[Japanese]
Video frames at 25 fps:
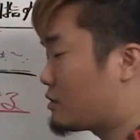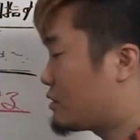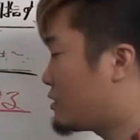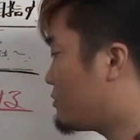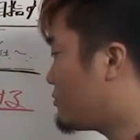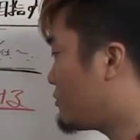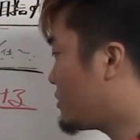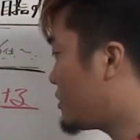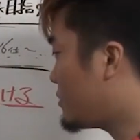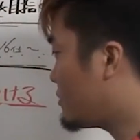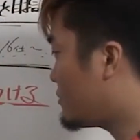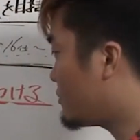て
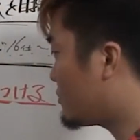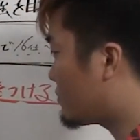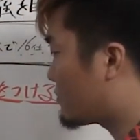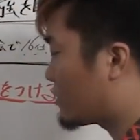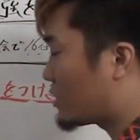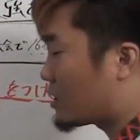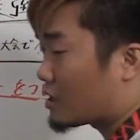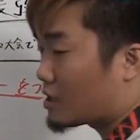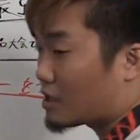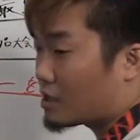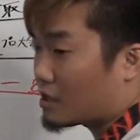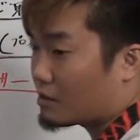もらうこと
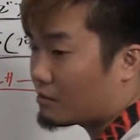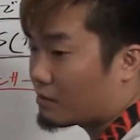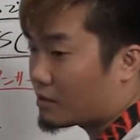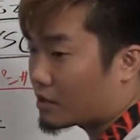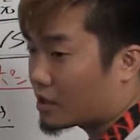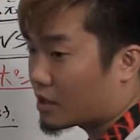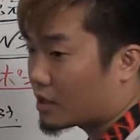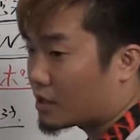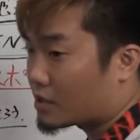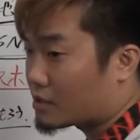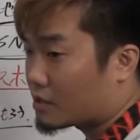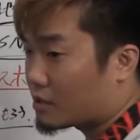がまあ
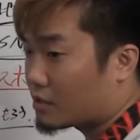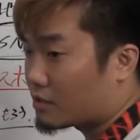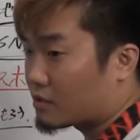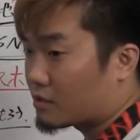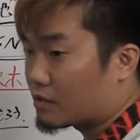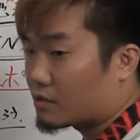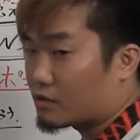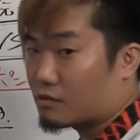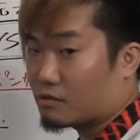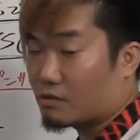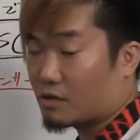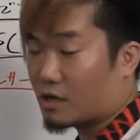大前提
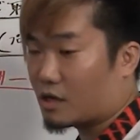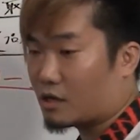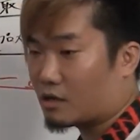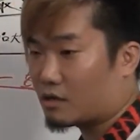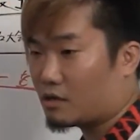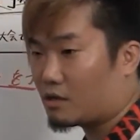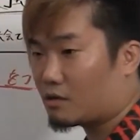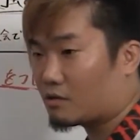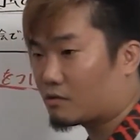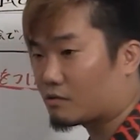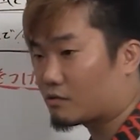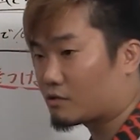ですねあな
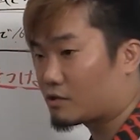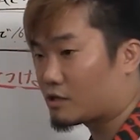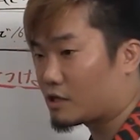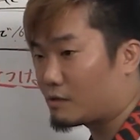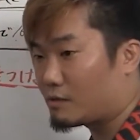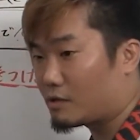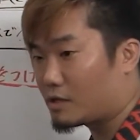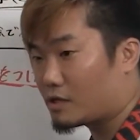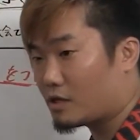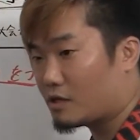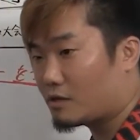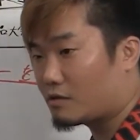たのこと知り
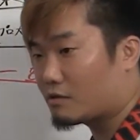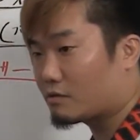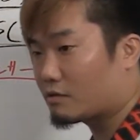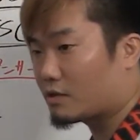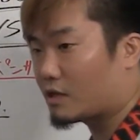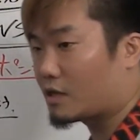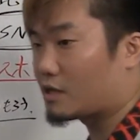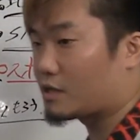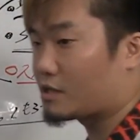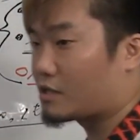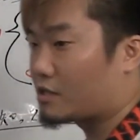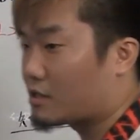ませんよって
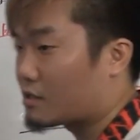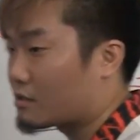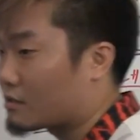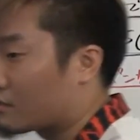話にな